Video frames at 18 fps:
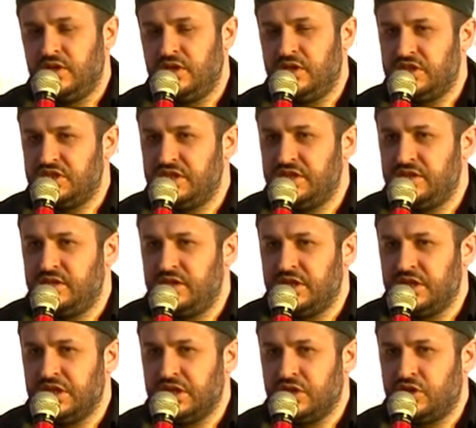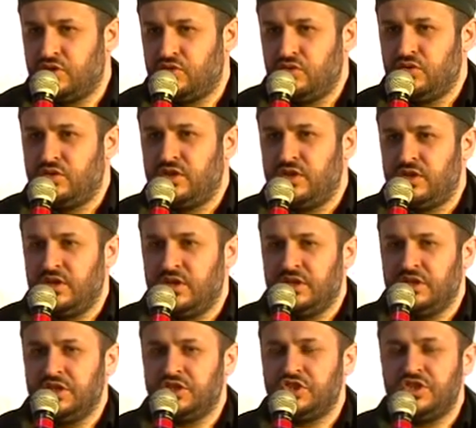Если
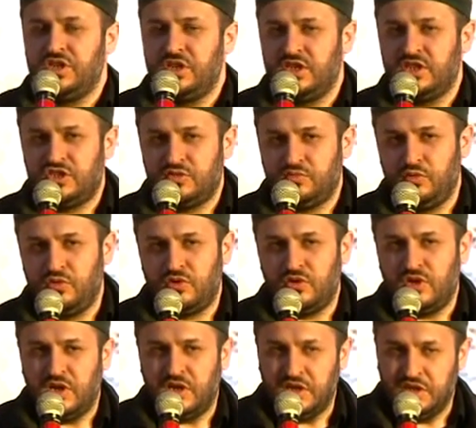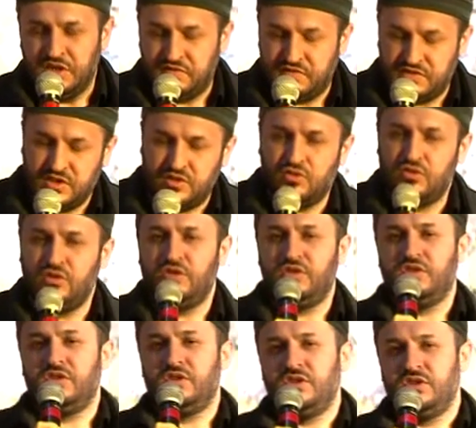кто-то начинает спор, а и
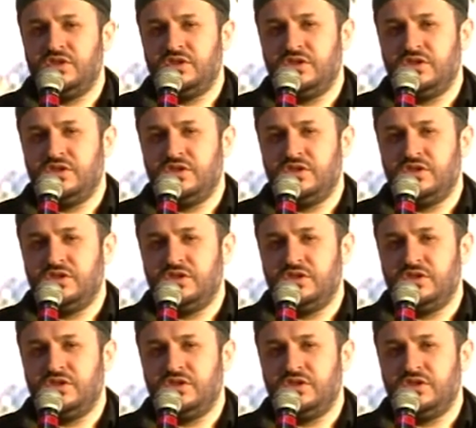второй